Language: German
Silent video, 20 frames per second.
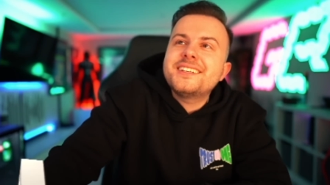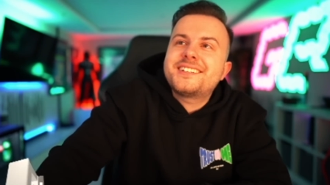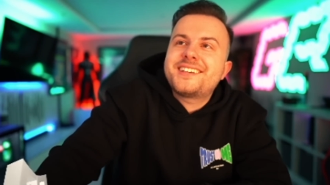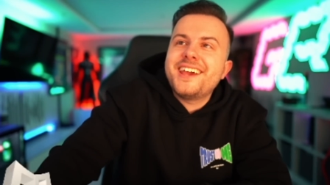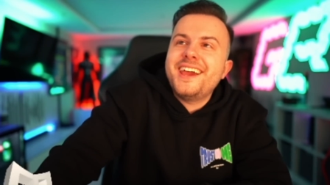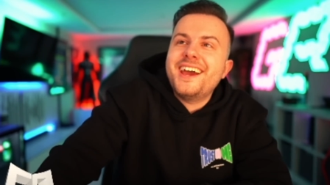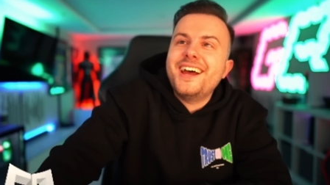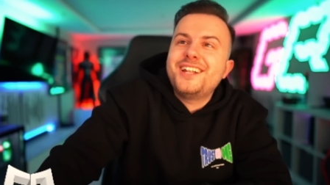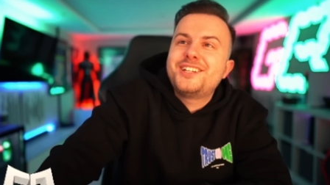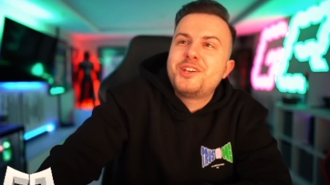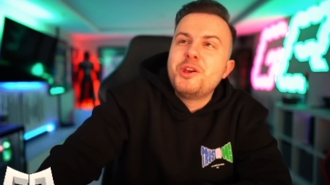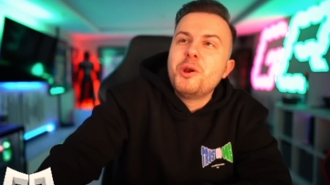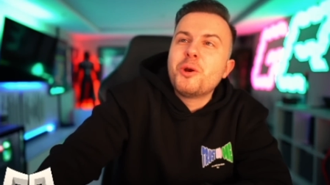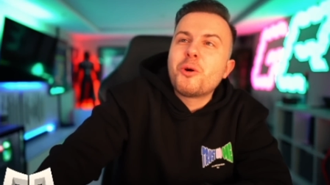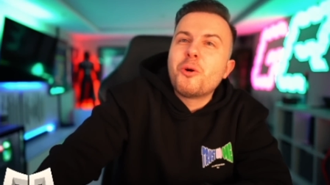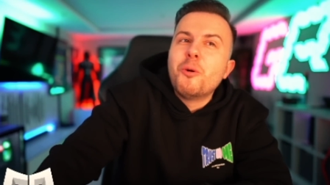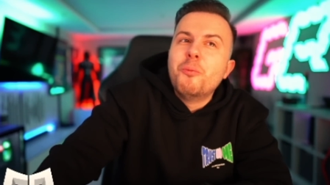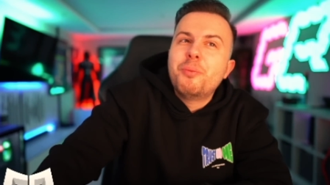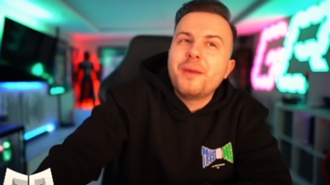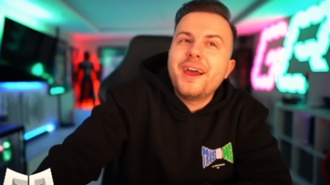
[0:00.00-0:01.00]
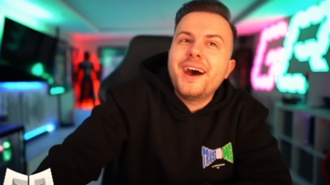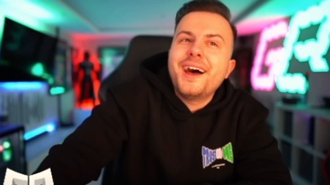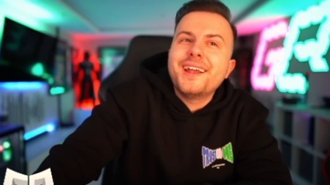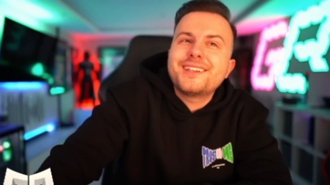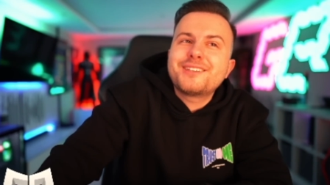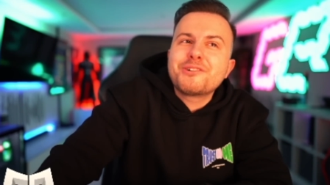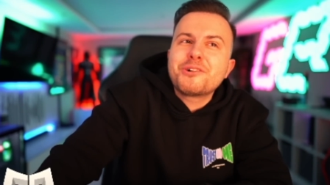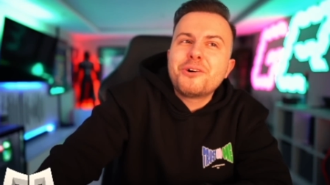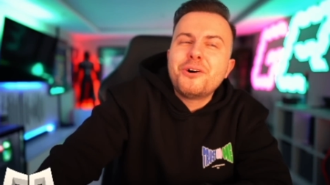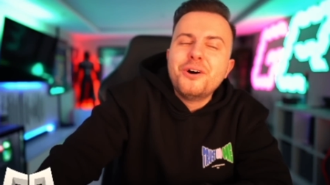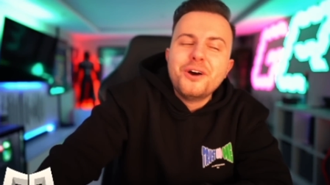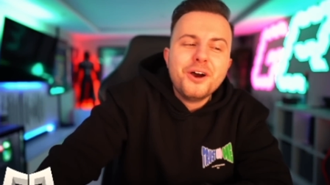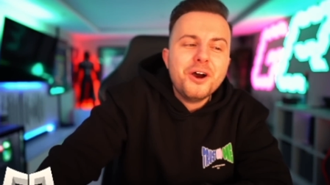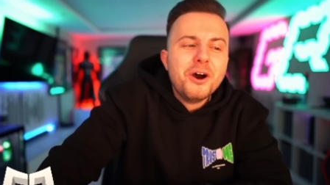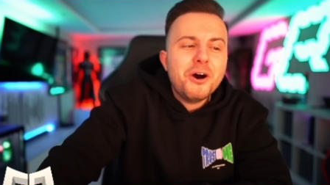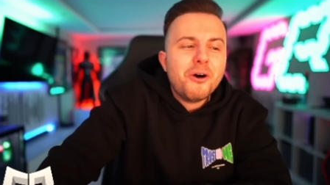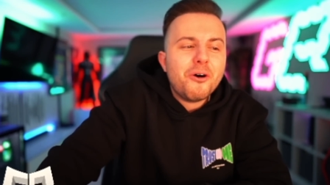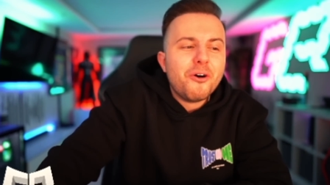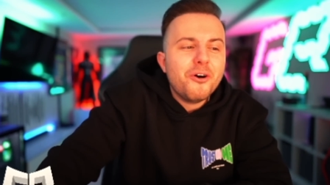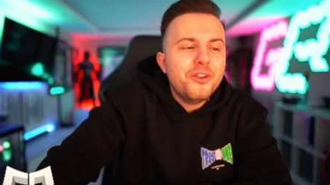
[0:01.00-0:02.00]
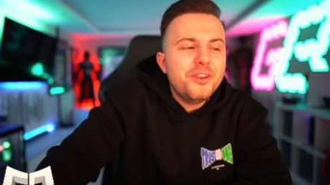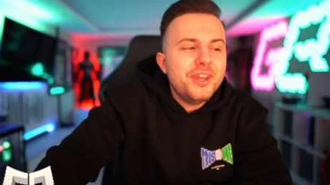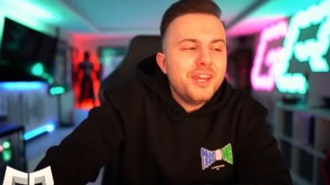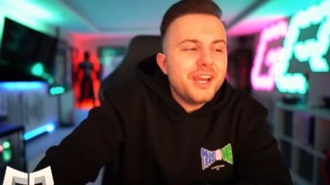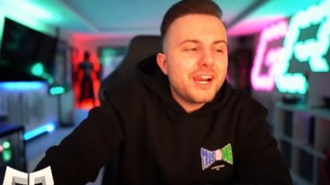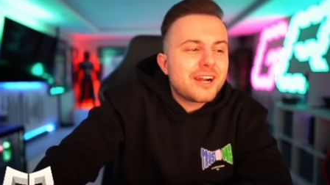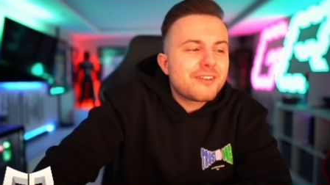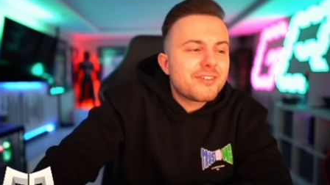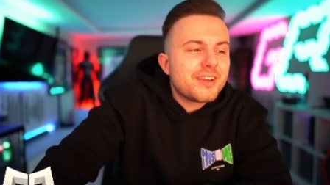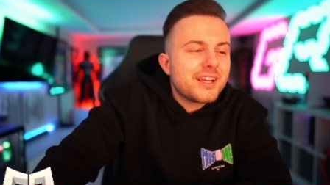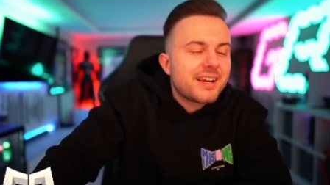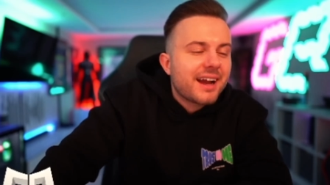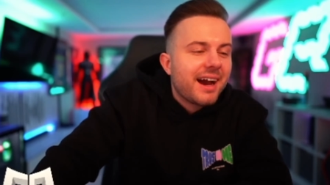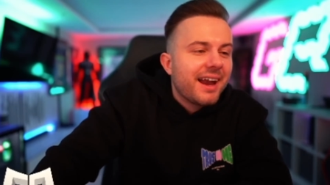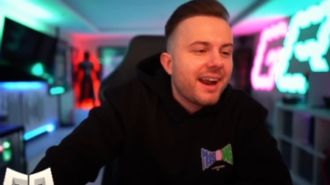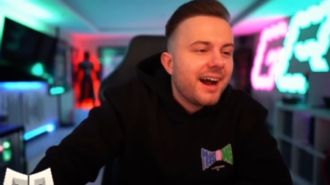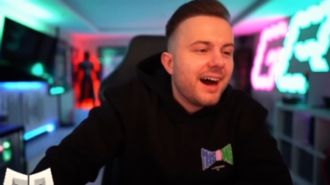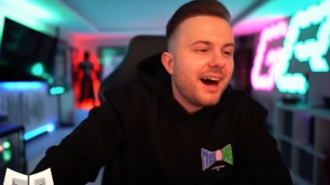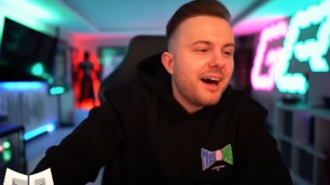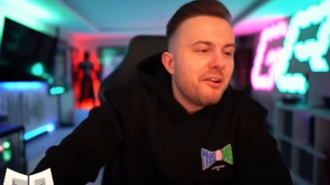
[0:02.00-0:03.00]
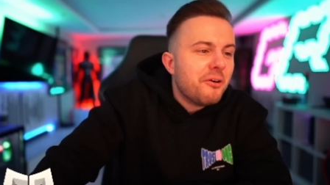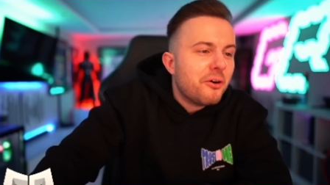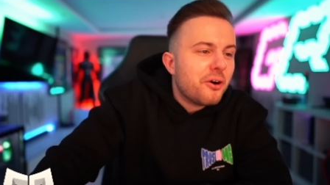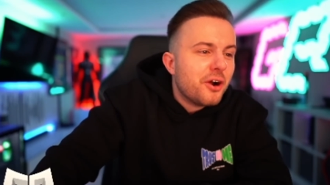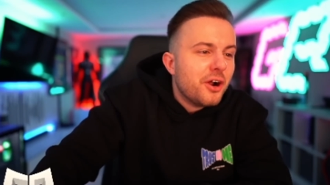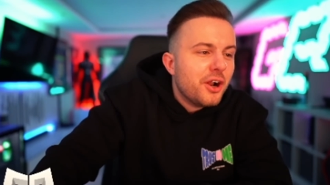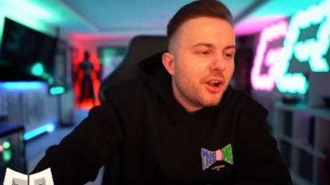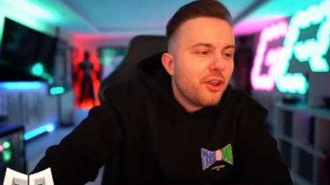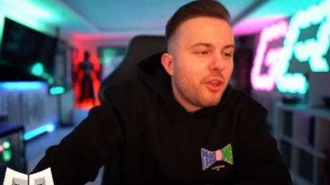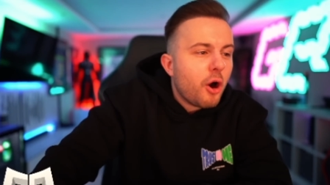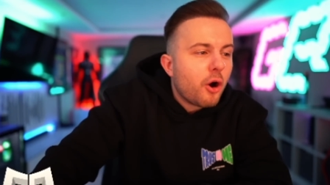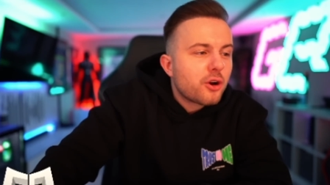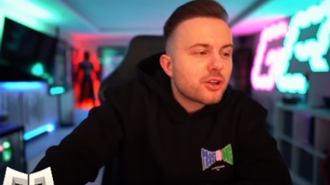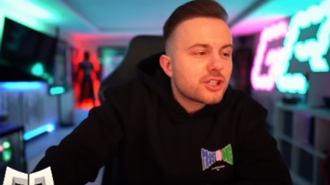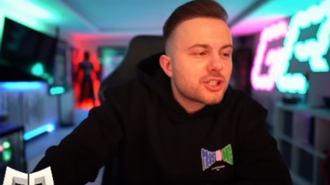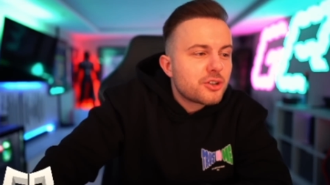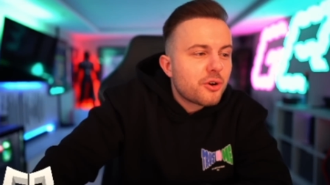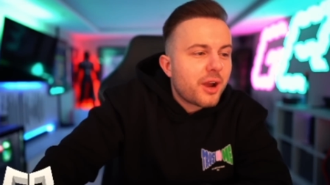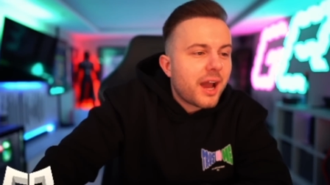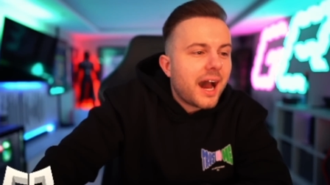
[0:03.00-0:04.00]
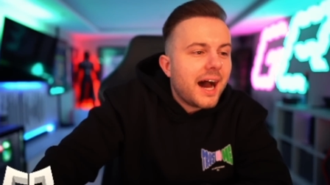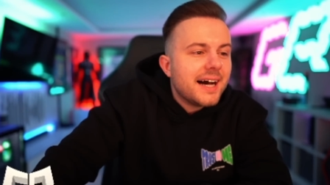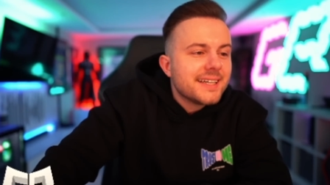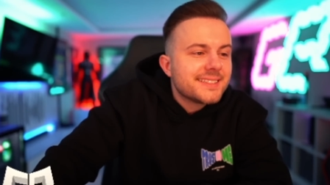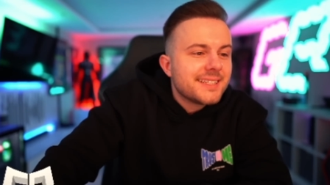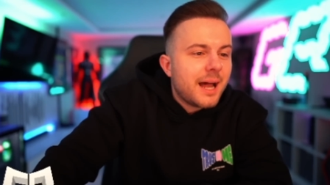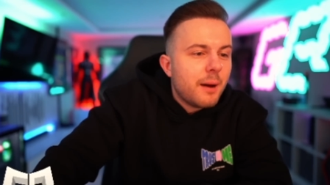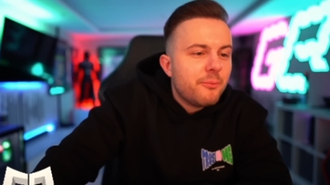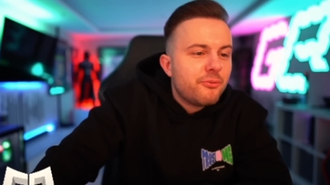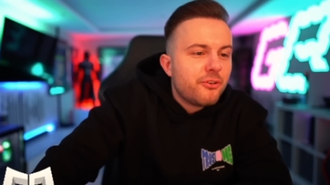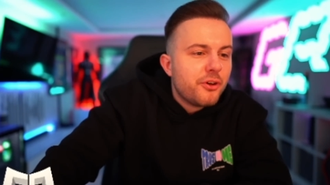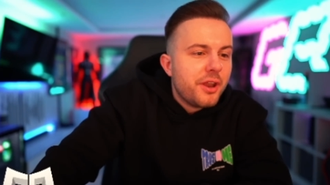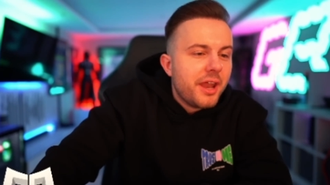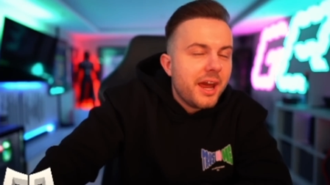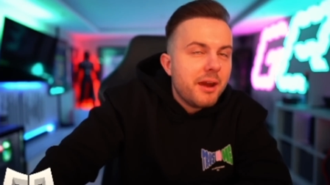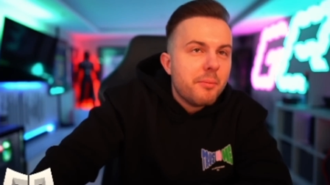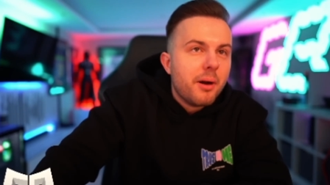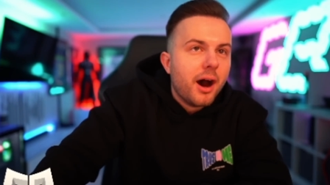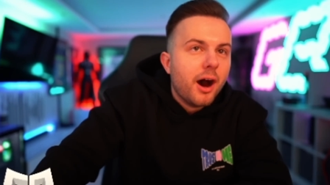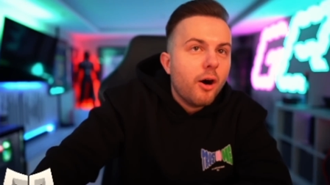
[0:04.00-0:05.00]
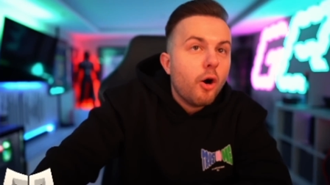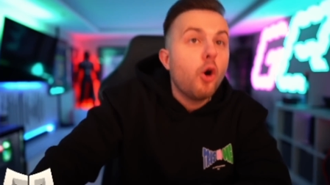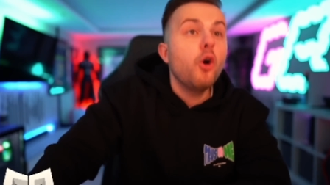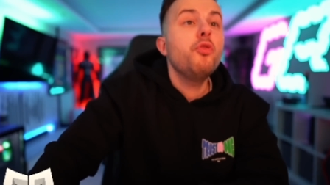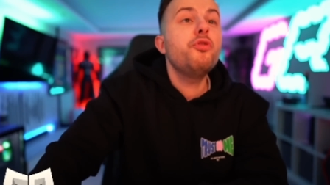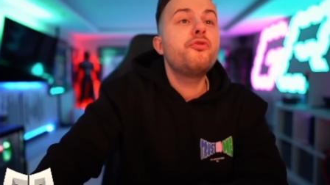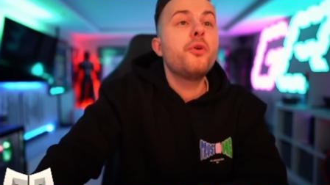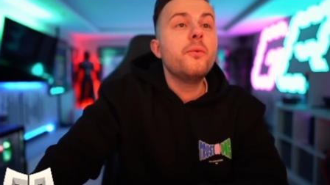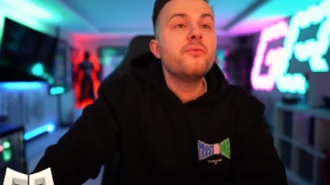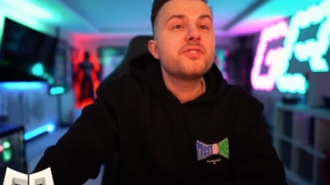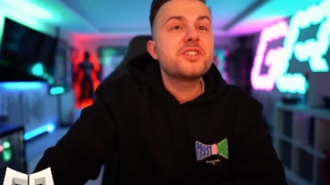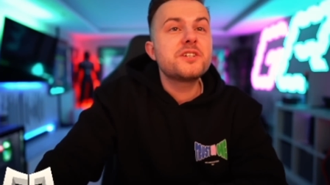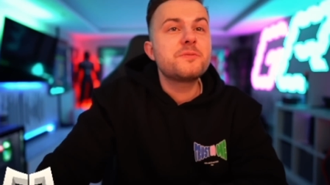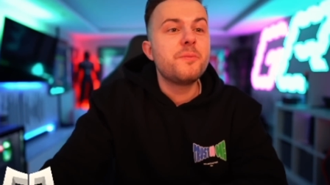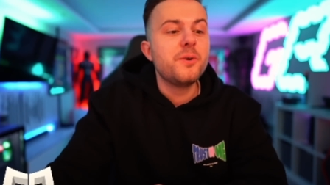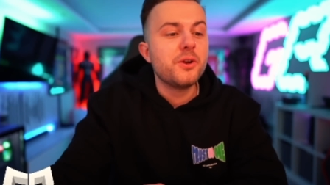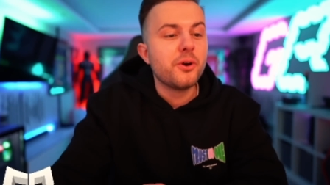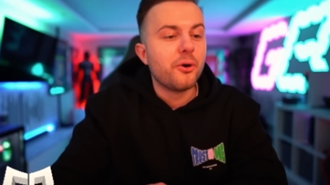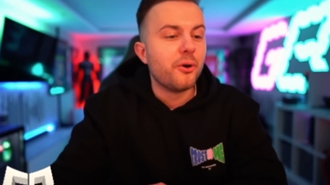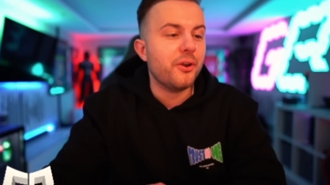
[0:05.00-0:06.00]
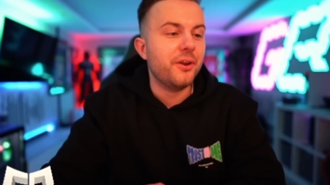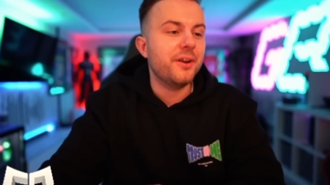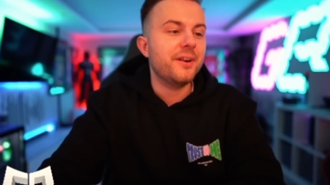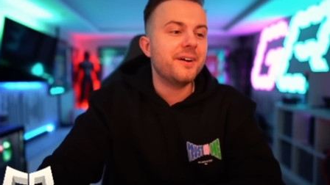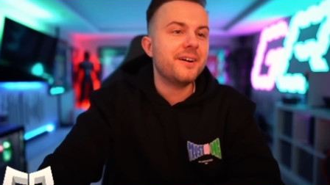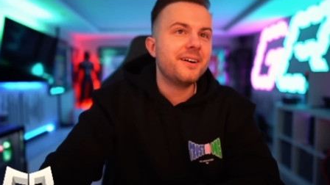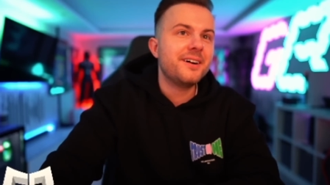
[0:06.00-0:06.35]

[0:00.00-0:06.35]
Sergio Roberto und irgendwie, keine Ahnung, noch ein Stück Rasen ab für Neymar. Und 50 Millionen.